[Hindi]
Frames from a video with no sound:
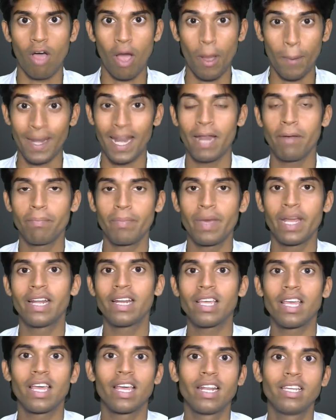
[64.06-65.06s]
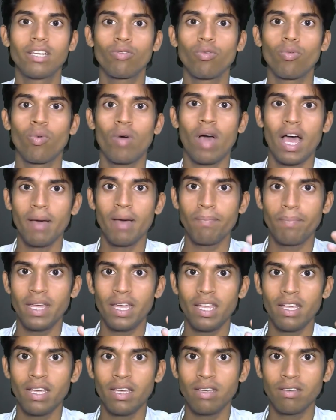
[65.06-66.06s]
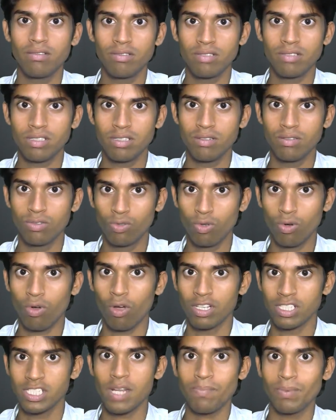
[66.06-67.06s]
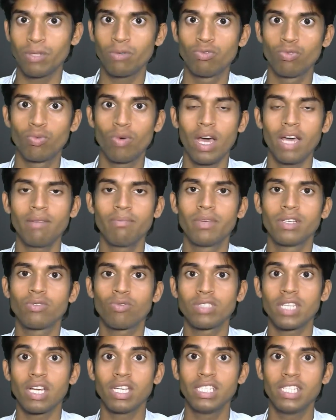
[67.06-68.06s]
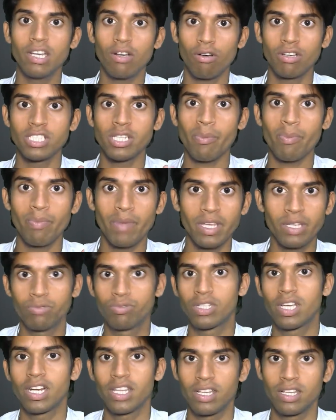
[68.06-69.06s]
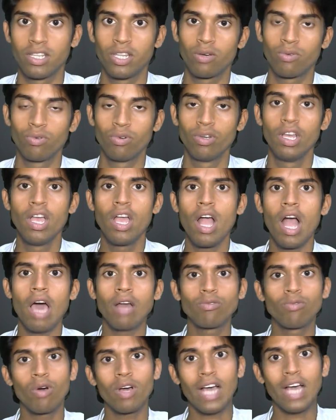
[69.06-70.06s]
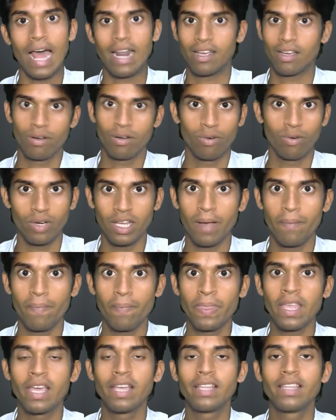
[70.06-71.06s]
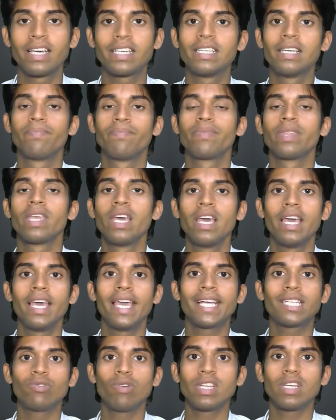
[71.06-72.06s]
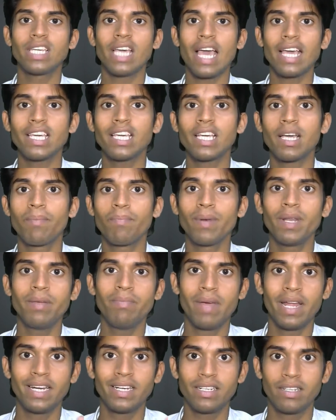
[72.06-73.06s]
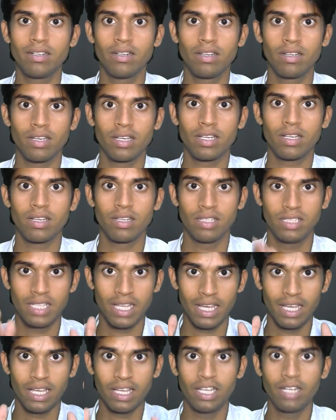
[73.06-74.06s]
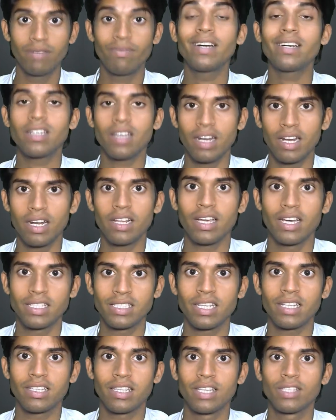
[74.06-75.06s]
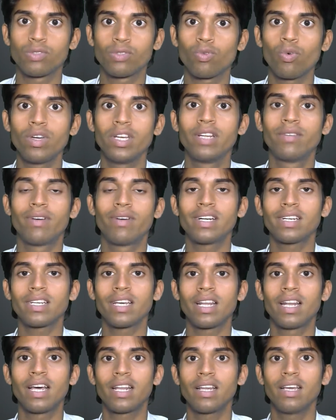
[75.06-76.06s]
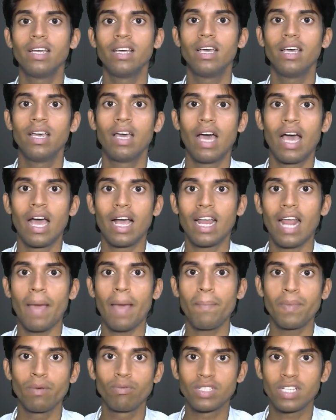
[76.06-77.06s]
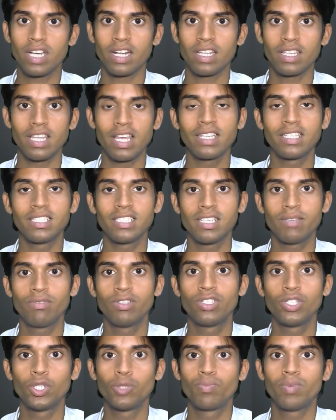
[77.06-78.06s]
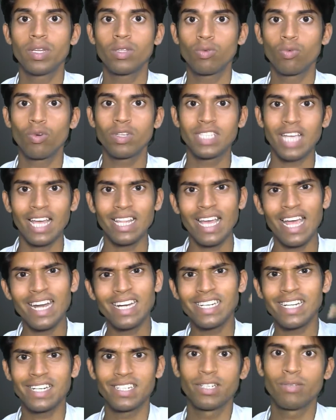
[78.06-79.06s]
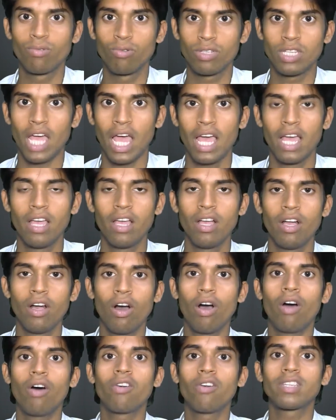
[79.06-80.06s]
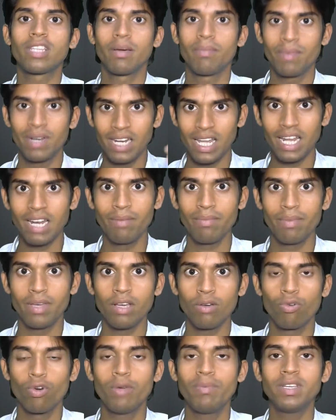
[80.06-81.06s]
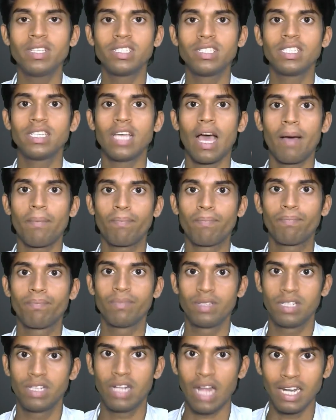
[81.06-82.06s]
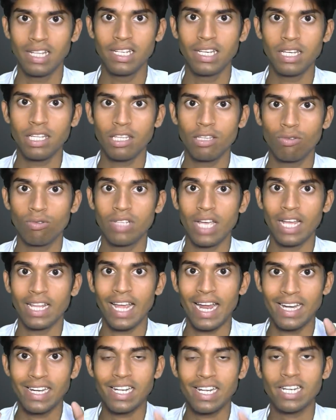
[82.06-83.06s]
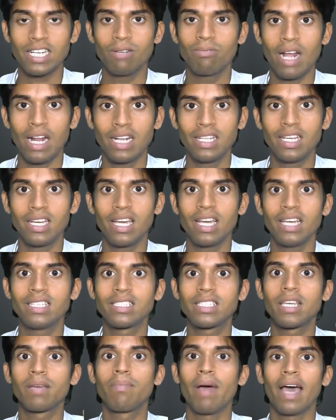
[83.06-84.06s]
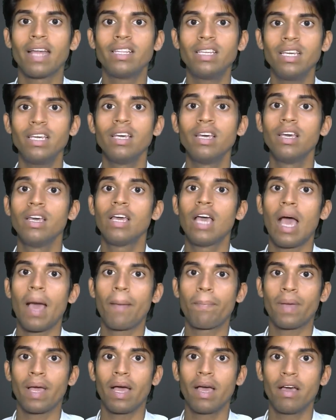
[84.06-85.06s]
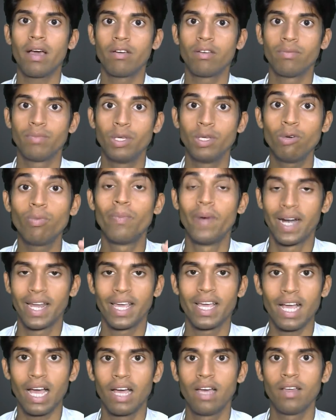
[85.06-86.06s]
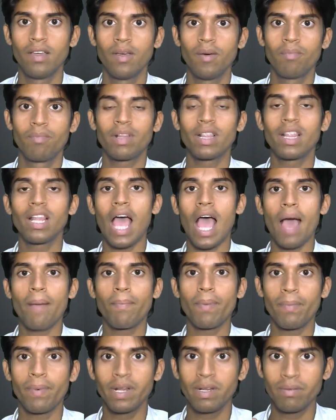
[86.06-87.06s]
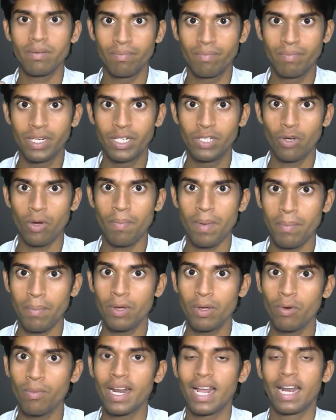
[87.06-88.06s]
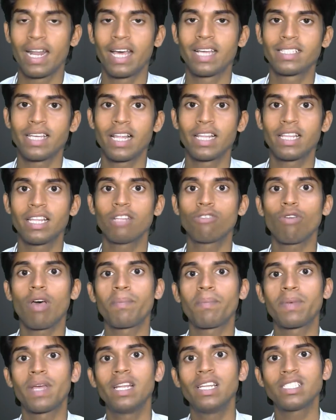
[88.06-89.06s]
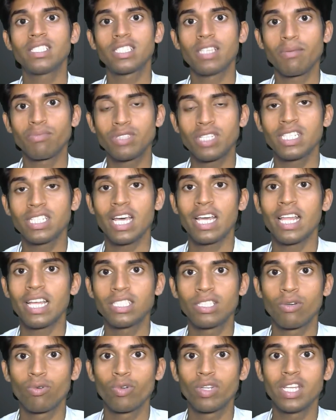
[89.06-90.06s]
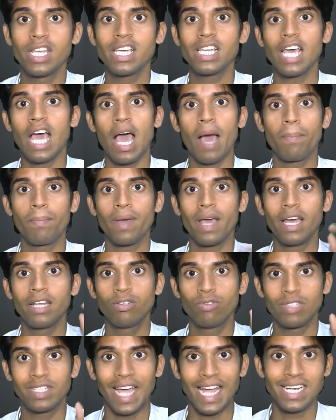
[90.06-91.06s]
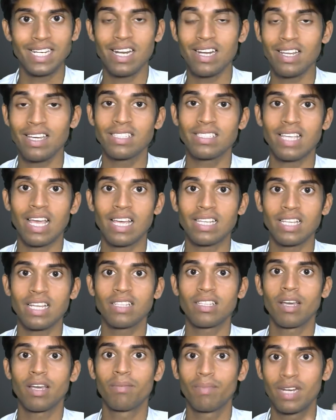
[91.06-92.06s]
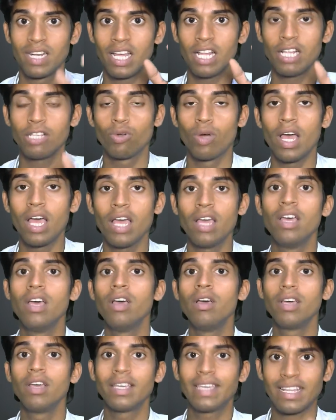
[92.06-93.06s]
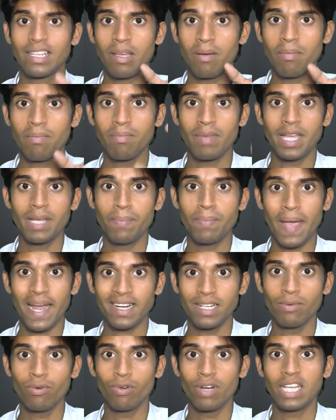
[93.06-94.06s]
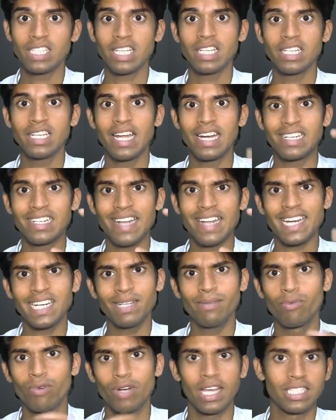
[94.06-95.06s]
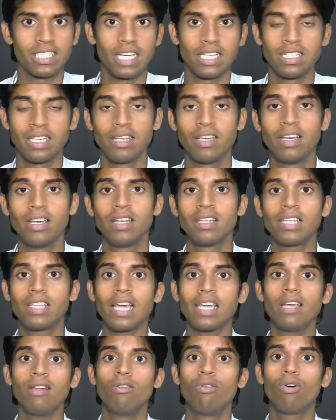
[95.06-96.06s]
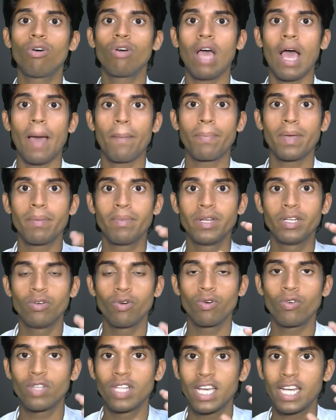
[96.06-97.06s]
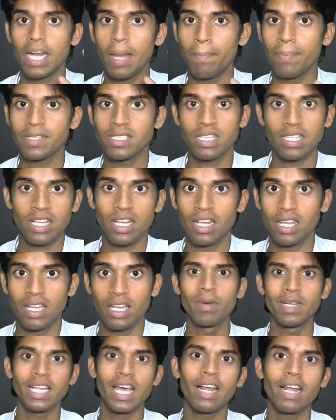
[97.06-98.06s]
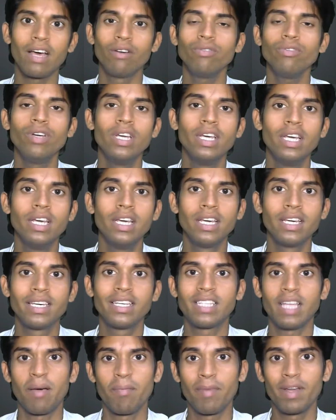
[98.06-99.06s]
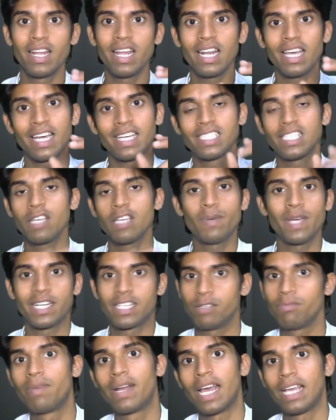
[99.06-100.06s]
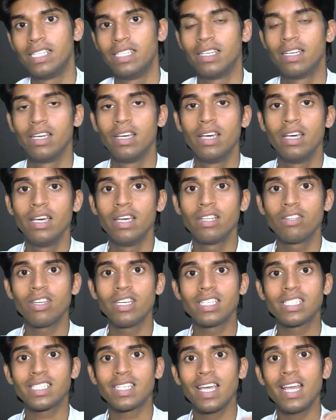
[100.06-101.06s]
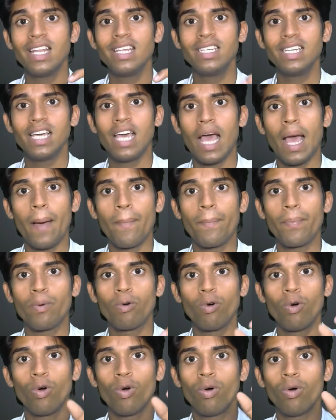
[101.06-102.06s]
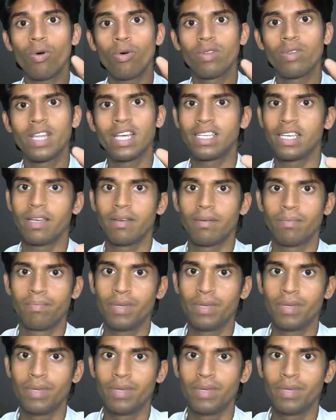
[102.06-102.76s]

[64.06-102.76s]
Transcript: ऑफलाइन बैनर के लिए तो वहाँ पे जो कॉन्सेप्ट यूज हुआ मैं सोचा ये कॉन्सेप्ट मैं यूज़ करके देखूँ और वो कारगर हो गया देखिए एक्चुअल क्या है कि कंप्लीमेंट ये इन्वर्ट कलर कह सकते हैं इसको इन्वर्ट कलर अगर आप यूज करते हैं किसी भी चीज़ पे तो वो ज़्यादा अट्रैक्टिव होता है और थंबनेल में कोई भी चीज़ आप डालिए तो ज़्यादा अट्रैक्टिव डालिएगा इसके बाद ही आपका व्यू बढ़ेगा मतलब आप अपने वीडियो पे व्यू बढ़ाना चाहते हैं तो आपके लिए सबसे ज़्यादा ज़रूरी है कि आपका जो टाइटल के साथ साथ थंबनेल जो है कि एकदम इफेक्टिव होना चाहिए अट्रैक्टिव होना चाहिए ताकि लोग आपके वीडियो को देखना पसंद करेंगे बता रहा हूँ कि थंबनेल कैसे इफेक्टिव बनाइए तो इसके लिए आपको देखिए